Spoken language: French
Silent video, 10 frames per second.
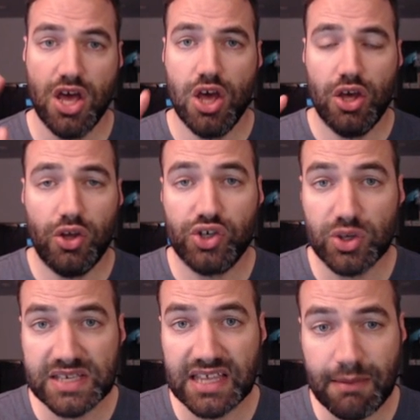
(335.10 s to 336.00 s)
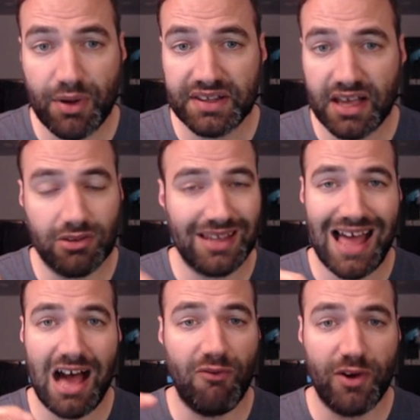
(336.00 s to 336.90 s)
Une chose qui est importante,
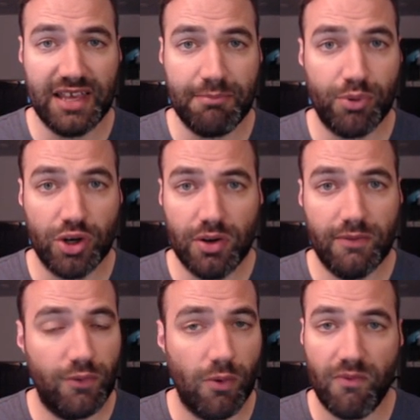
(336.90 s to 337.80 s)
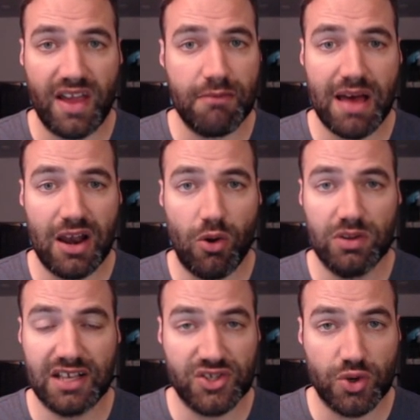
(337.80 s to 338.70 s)
envoyez pas vos 20 ballons
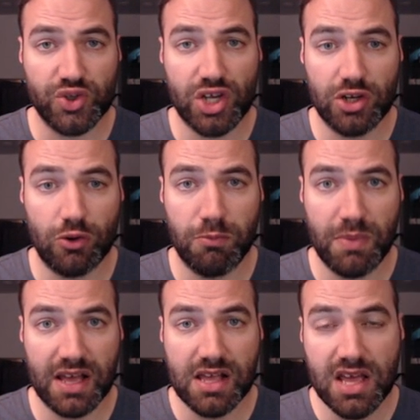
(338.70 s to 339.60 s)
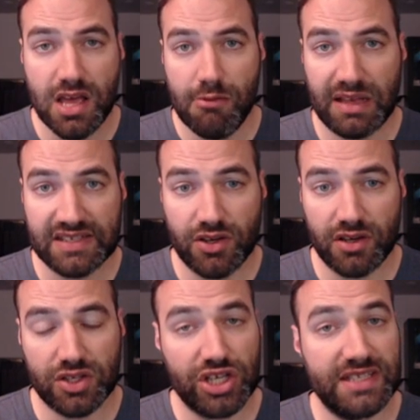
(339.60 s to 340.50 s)
dans un seul groupement. Parce que
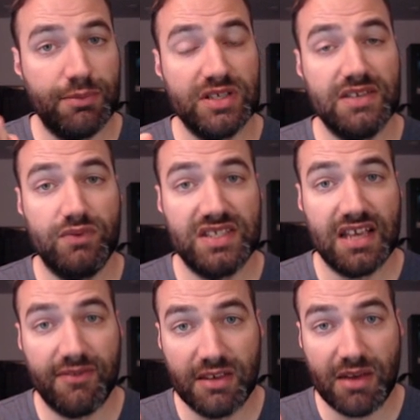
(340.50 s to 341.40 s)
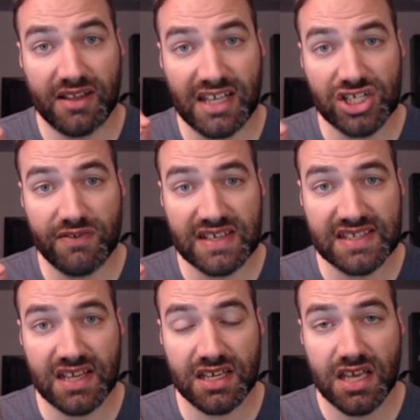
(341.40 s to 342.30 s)
je ne sais pas si vous le savez, mais en hdv
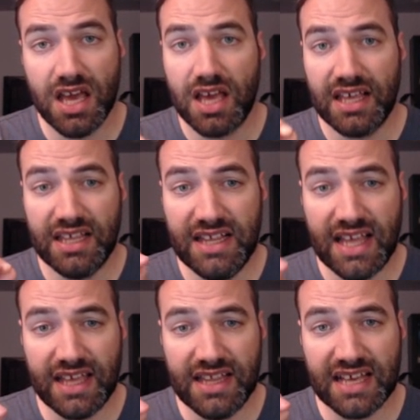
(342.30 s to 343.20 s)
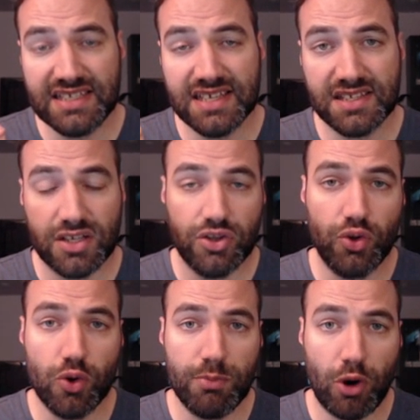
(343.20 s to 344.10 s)
5 il, existe
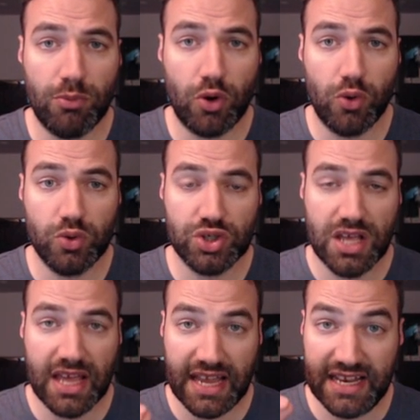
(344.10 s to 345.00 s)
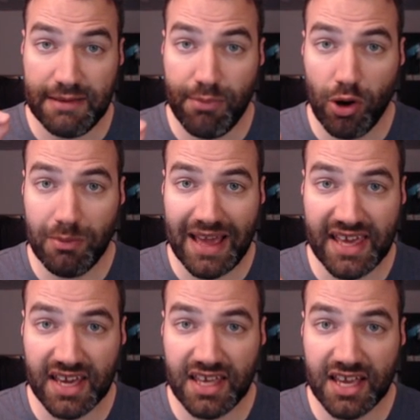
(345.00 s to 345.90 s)
deux bombes rouges. Et les bombes
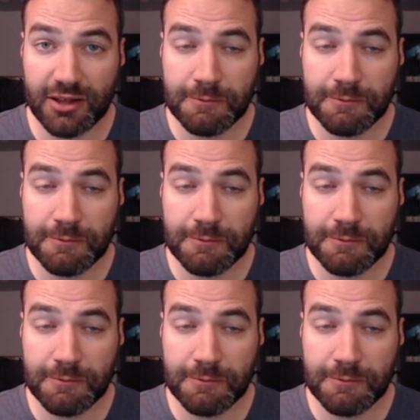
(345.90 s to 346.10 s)
aériennes,